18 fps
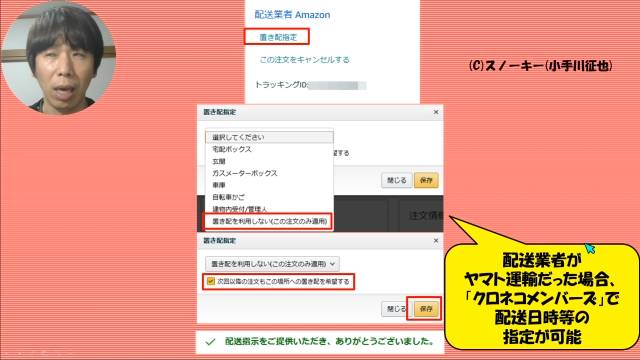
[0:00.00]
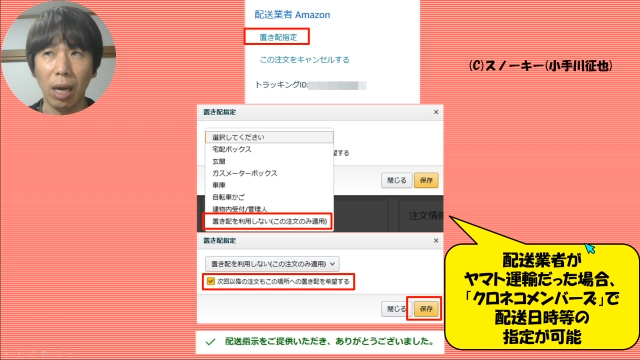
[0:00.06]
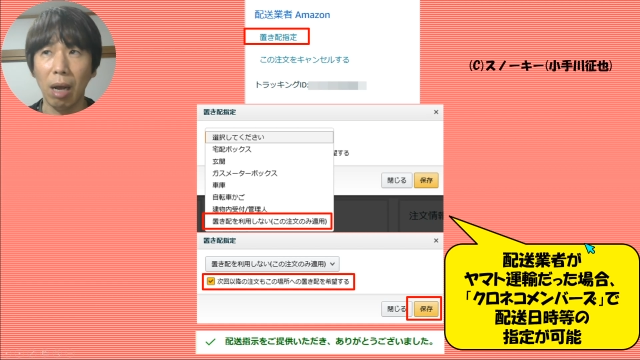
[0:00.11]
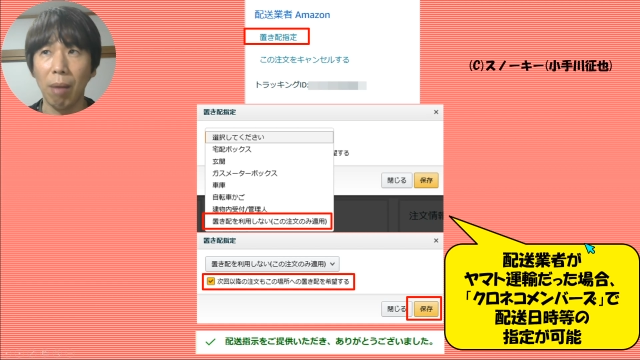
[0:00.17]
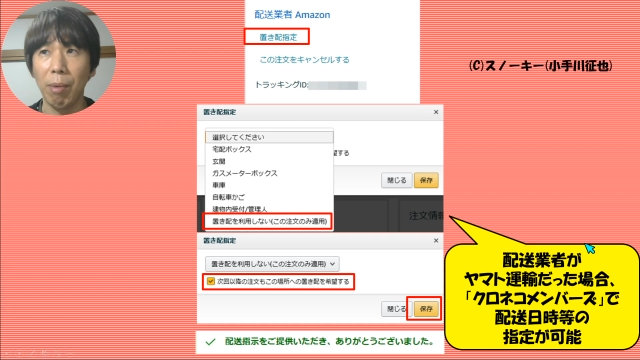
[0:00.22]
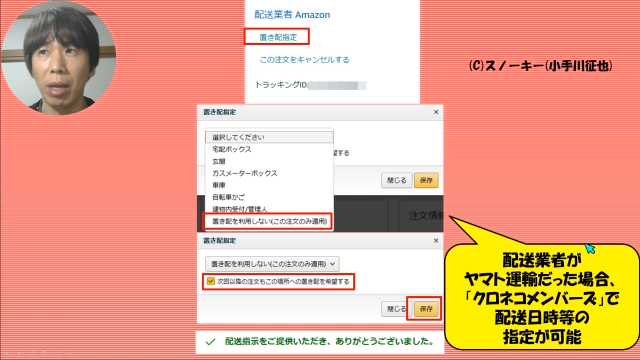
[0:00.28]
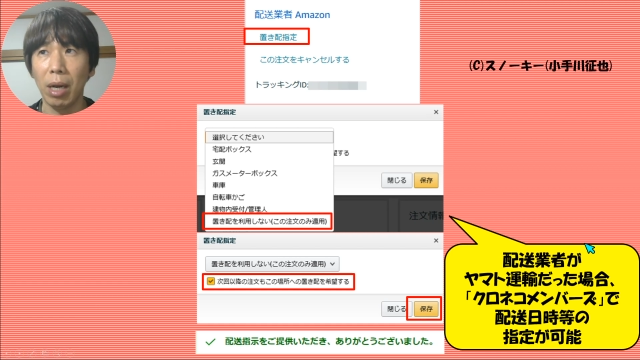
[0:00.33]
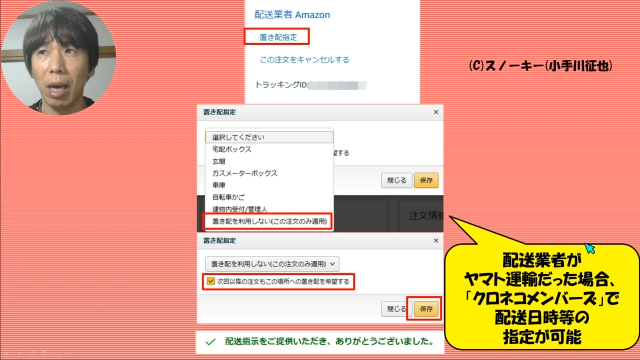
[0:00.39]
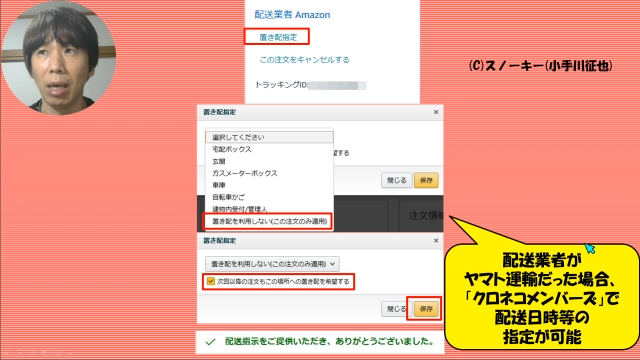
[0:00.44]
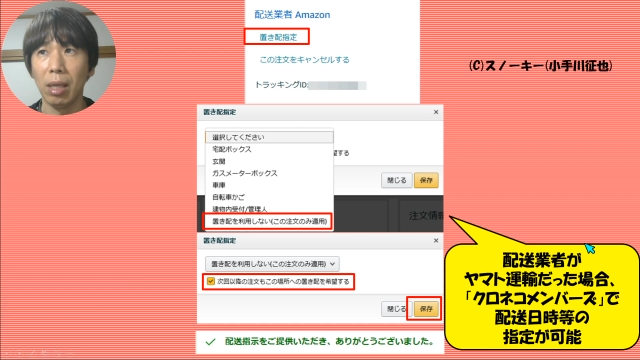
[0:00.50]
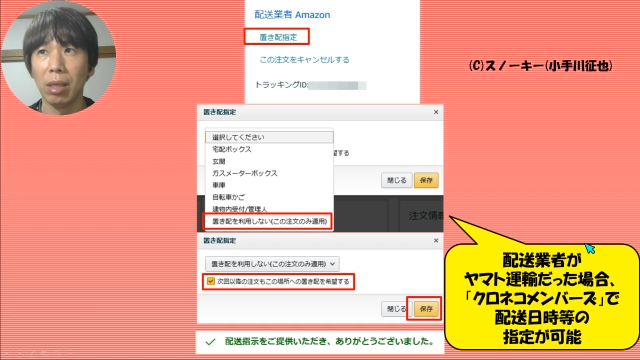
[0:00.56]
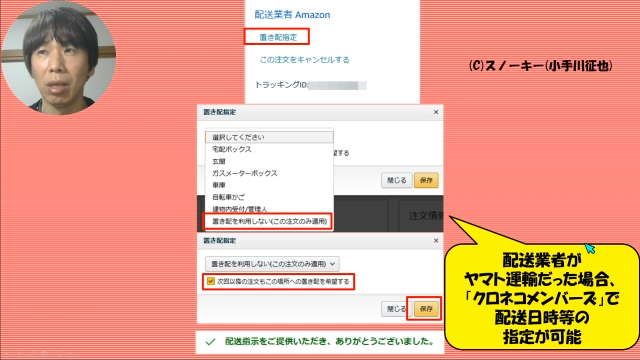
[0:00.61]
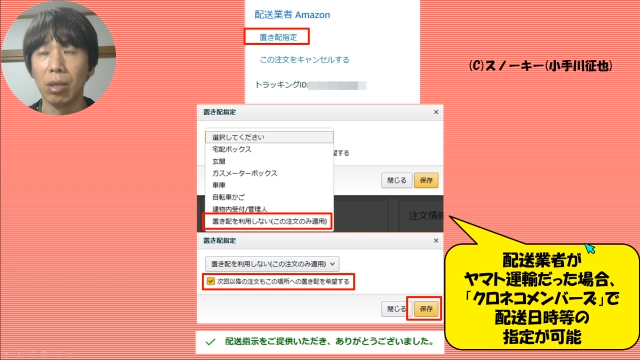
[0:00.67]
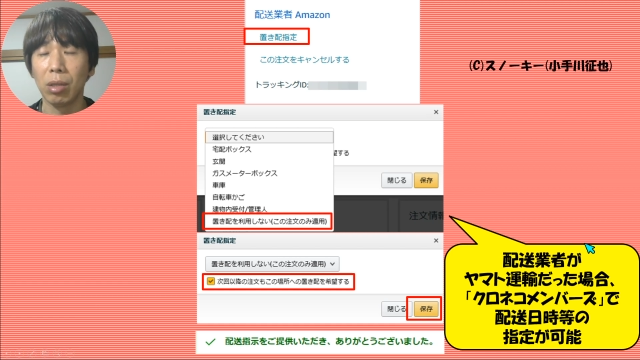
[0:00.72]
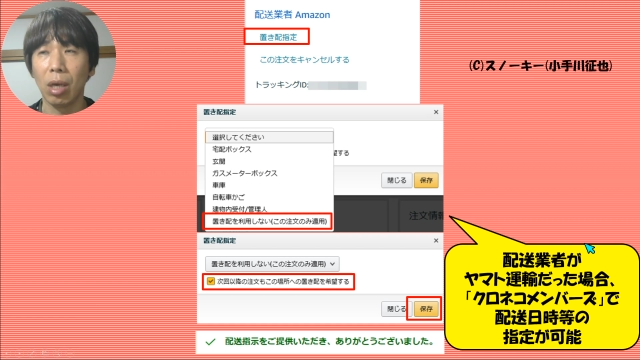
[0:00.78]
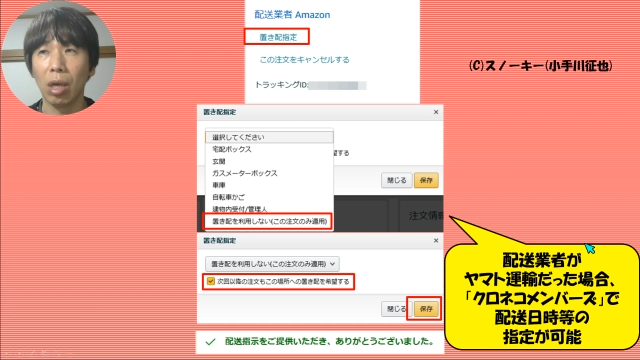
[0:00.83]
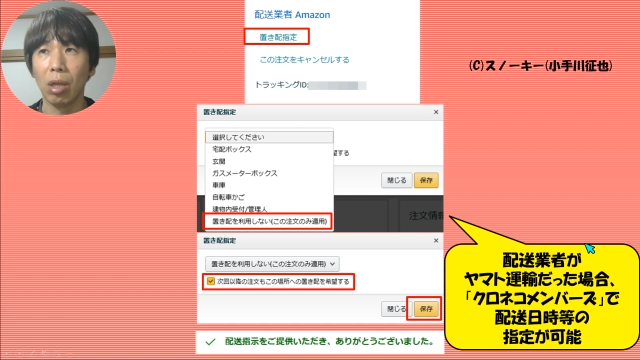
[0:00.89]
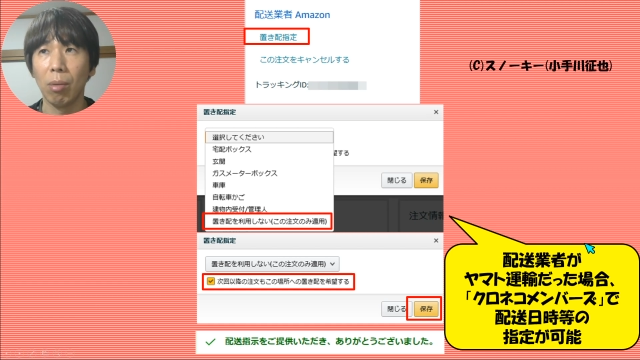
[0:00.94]
選べないん
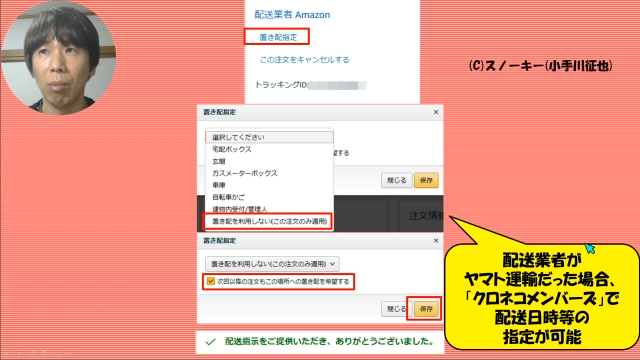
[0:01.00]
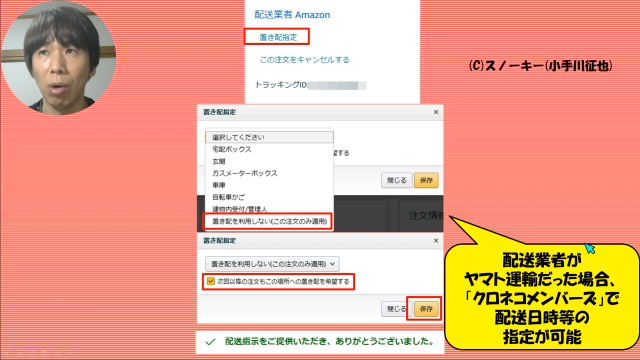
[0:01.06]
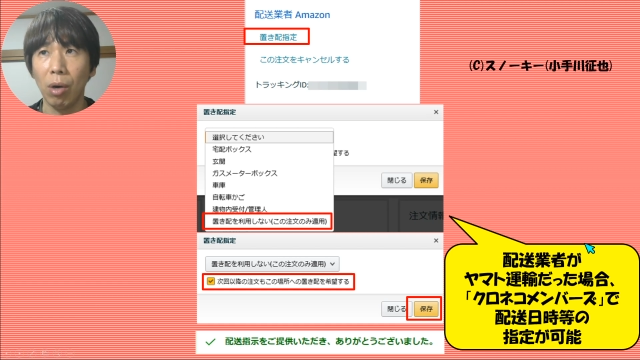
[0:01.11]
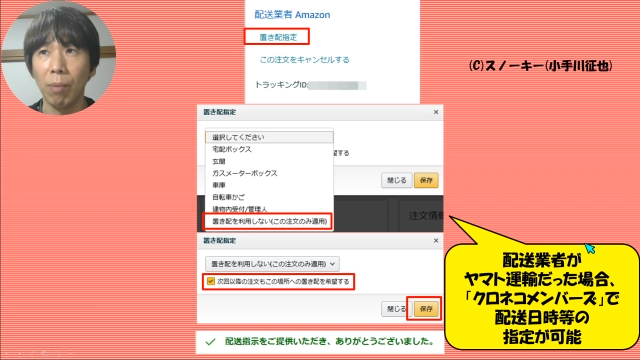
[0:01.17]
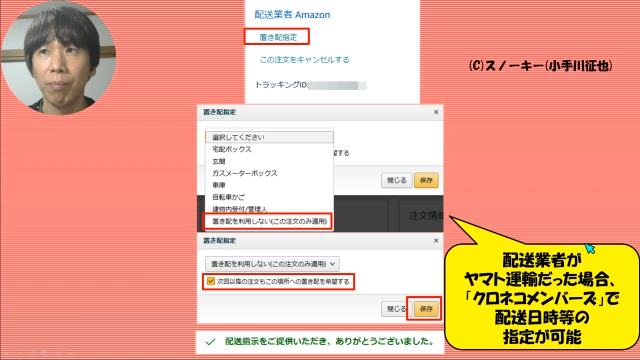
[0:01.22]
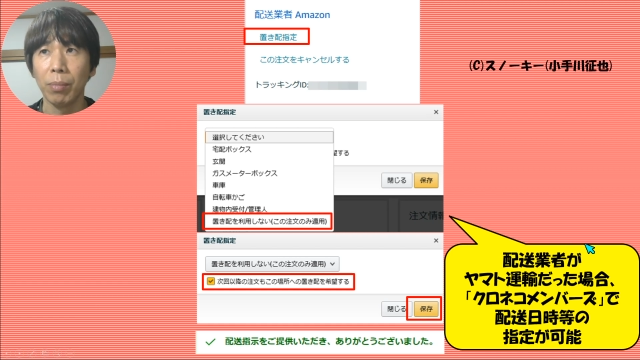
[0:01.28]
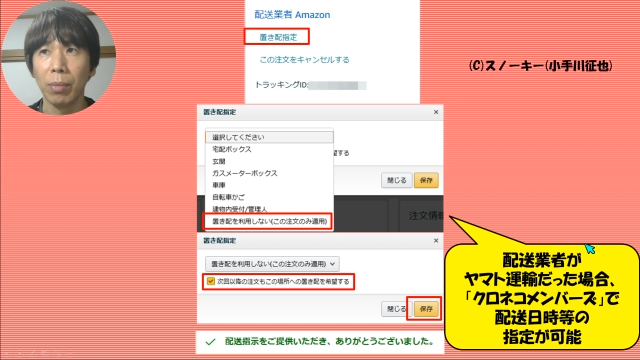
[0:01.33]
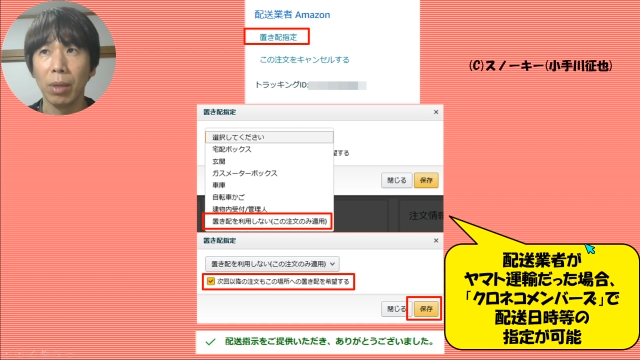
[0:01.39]
ですけども、